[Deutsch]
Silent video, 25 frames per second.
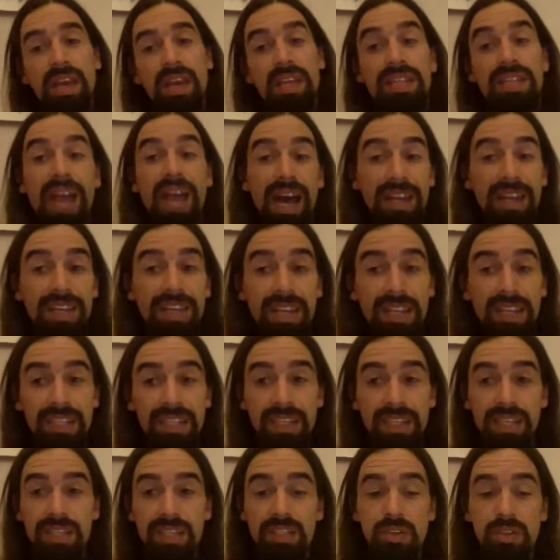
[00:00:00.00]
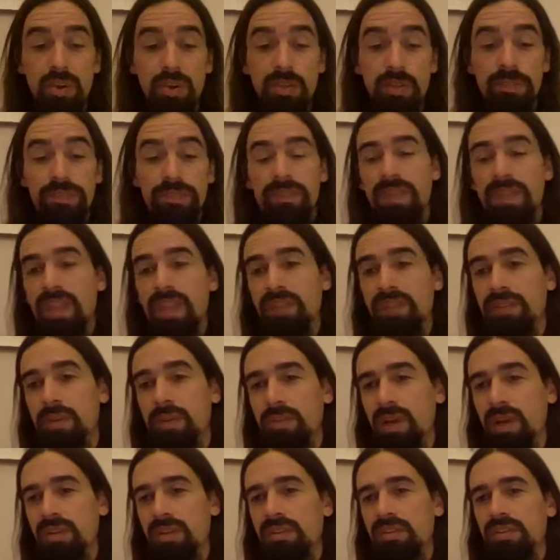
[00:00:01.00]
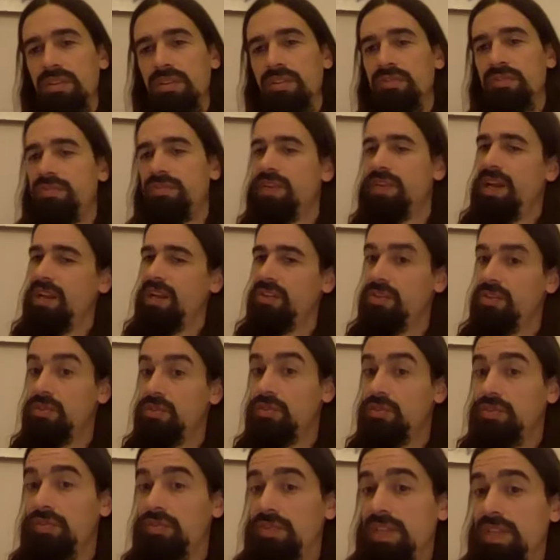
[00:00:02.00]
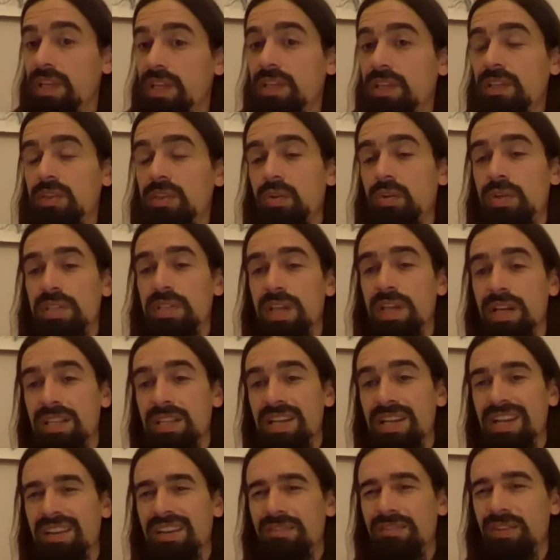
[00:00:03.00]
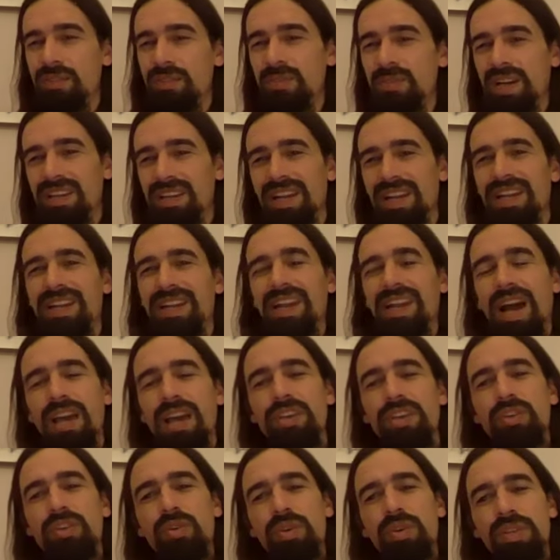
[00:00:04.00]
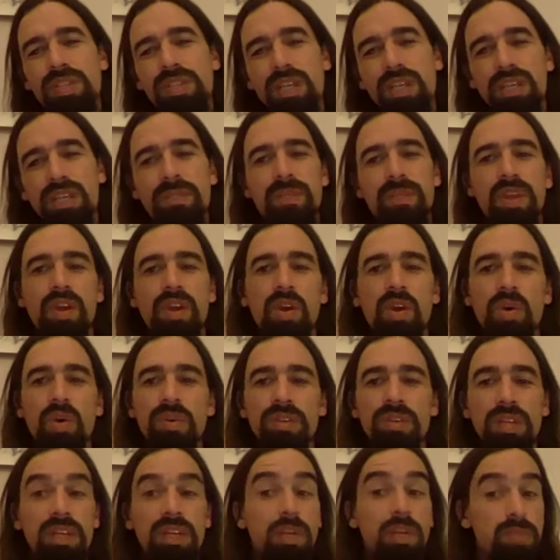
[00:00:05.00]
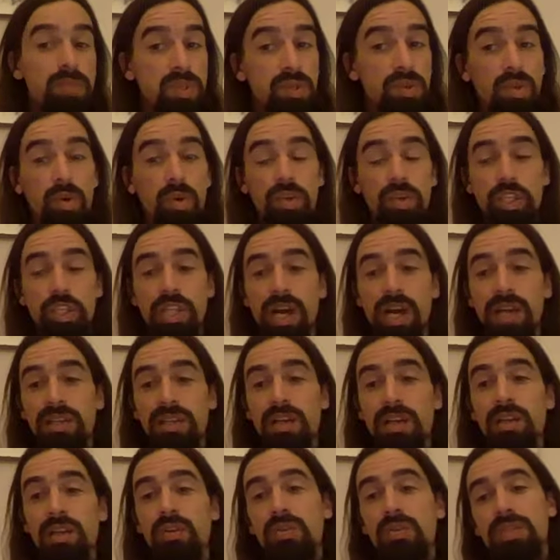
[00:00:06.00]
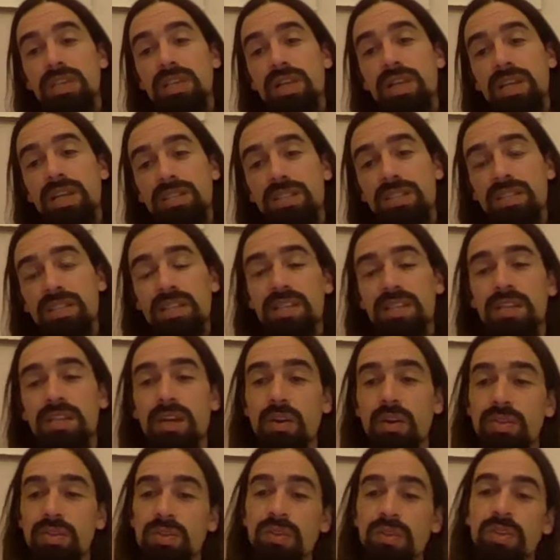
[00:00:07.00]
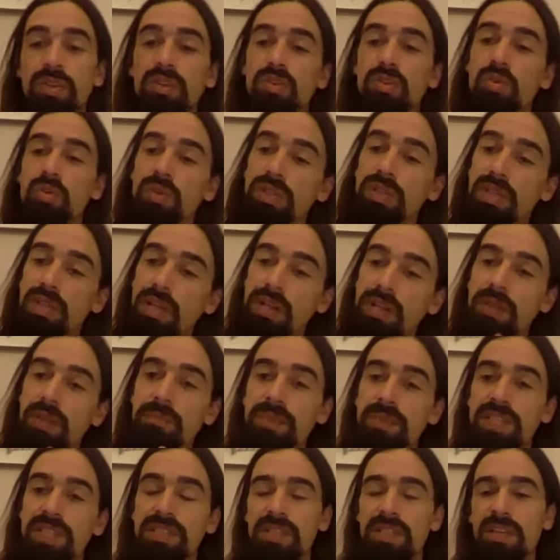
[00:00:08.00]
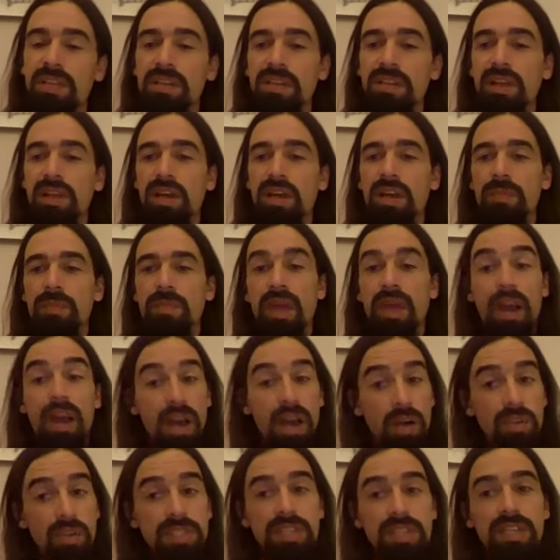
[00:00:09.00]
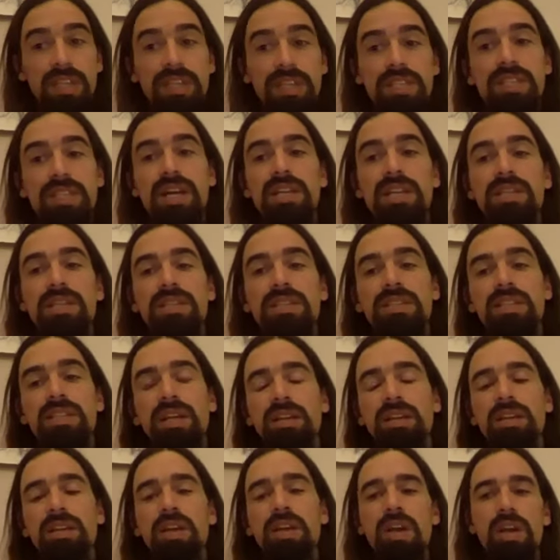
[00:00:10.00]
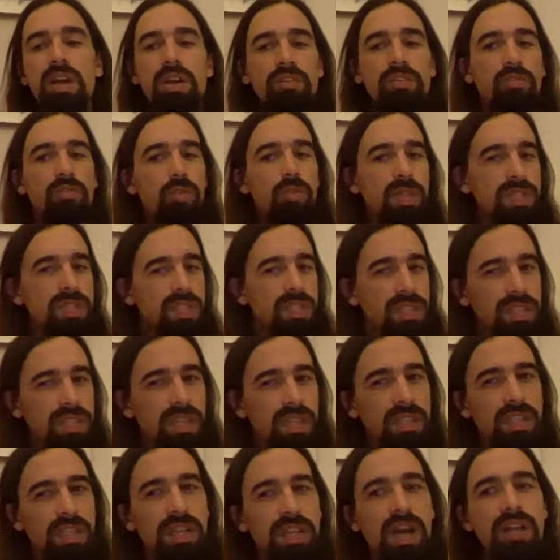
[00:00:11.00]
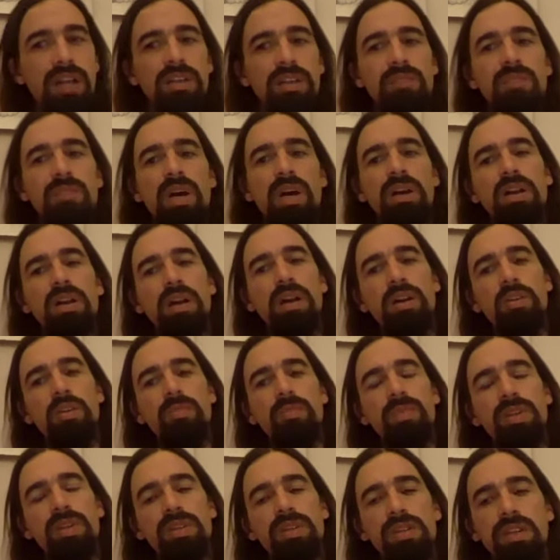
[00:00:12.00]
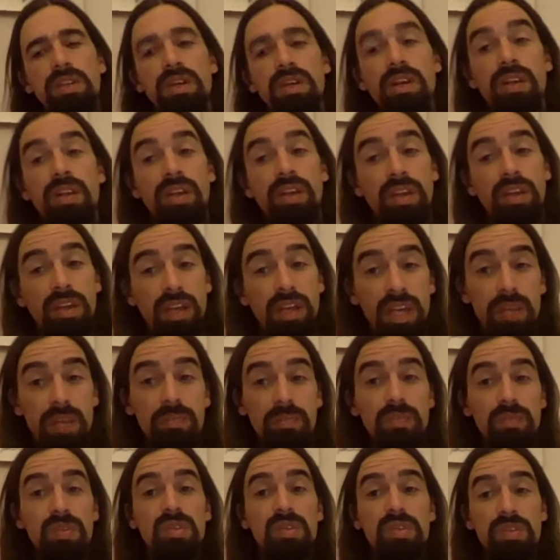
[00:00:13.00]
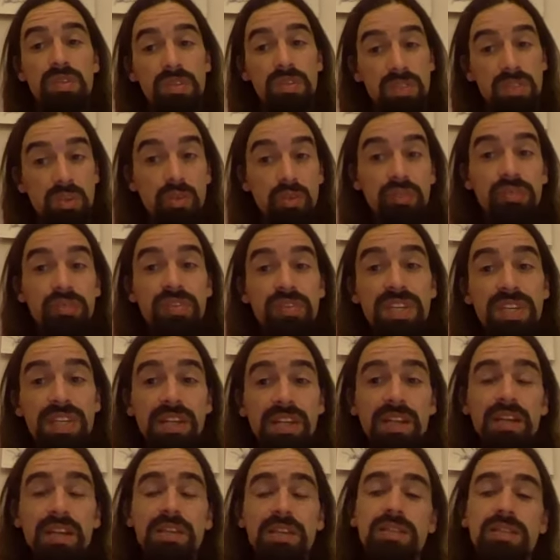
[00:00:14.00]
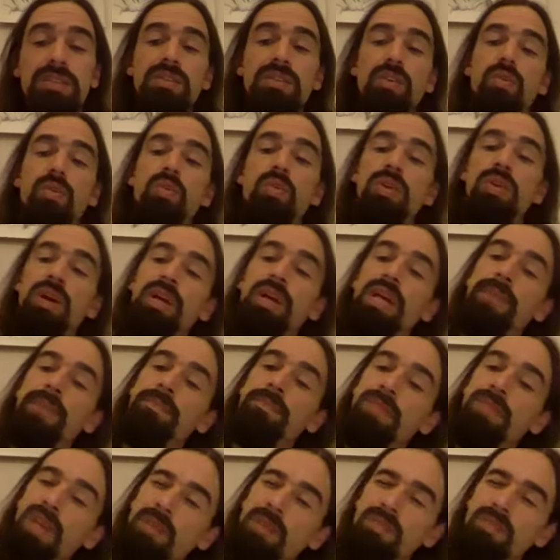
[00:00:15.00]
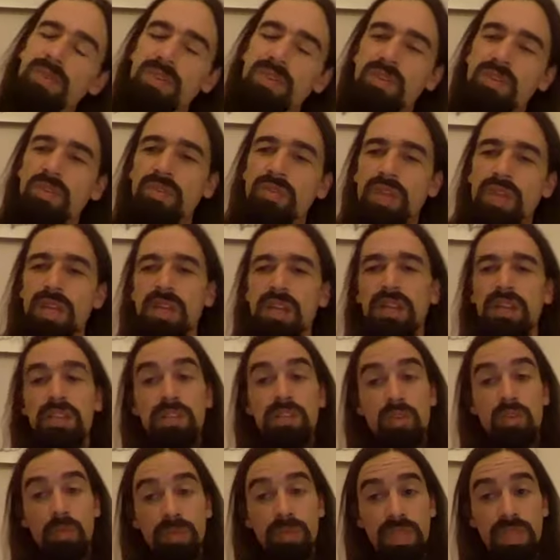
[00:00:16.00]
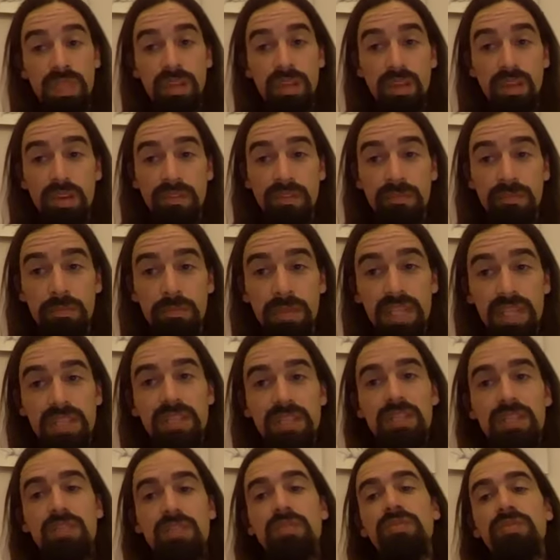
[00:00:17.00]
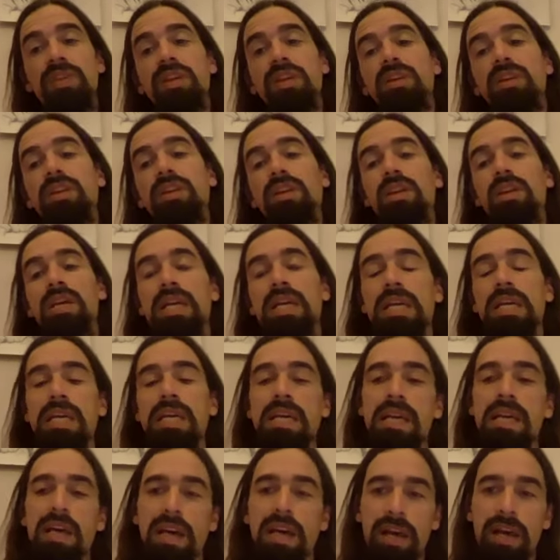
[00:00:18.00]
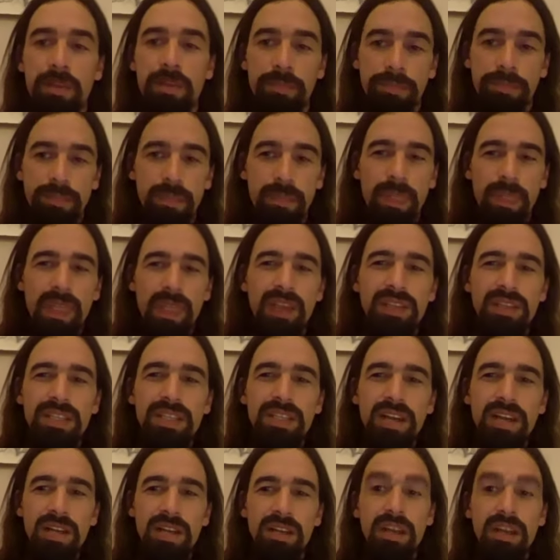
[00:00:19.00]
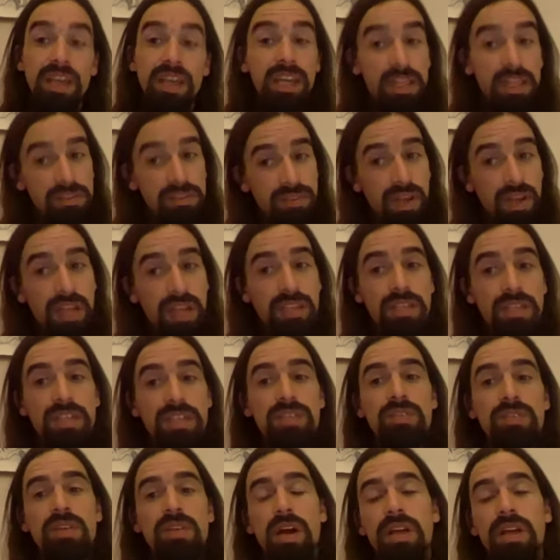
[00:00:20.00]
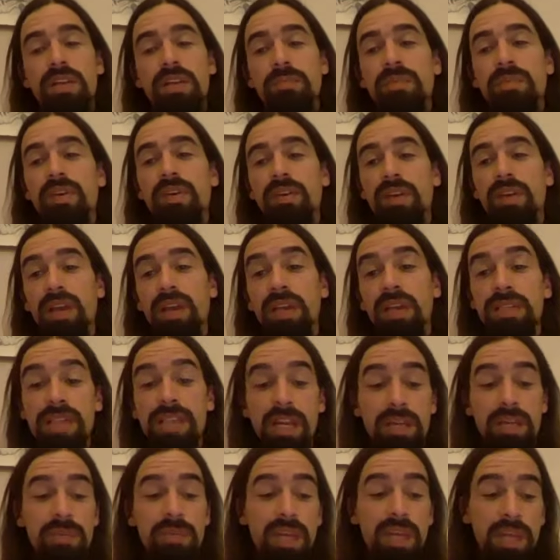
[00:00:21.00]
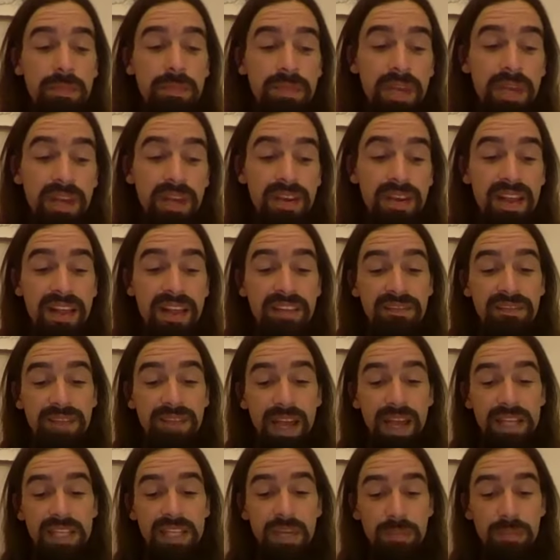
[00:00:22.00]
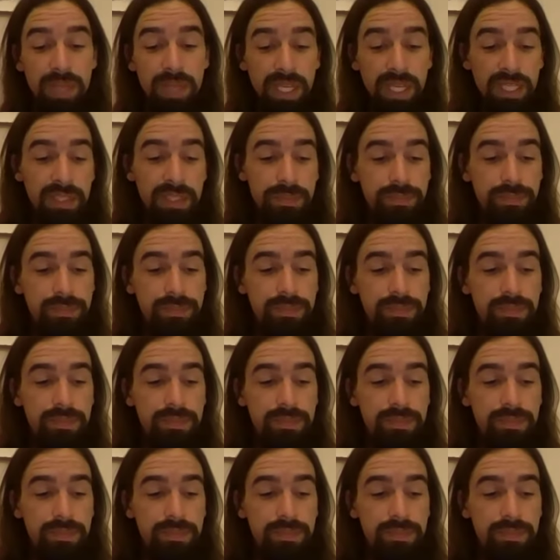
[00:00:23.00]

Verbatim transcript: In der anderen Richtung, wenn man vielleicht zu viel Geduld hat, wird man gleichgültig. Und in der psychologischen Handanalyse lassen sich genau solche Tugenden ein bisschen ähm, herauskristallisieren, wo man sich dann Gedanken machen kann, ob man hier im zu viel ist oder eben im zu wenig ist, um die Mitte zu finden, ähm, die dann hilfreich ist und einem in seinem Leben dann weiterbringt.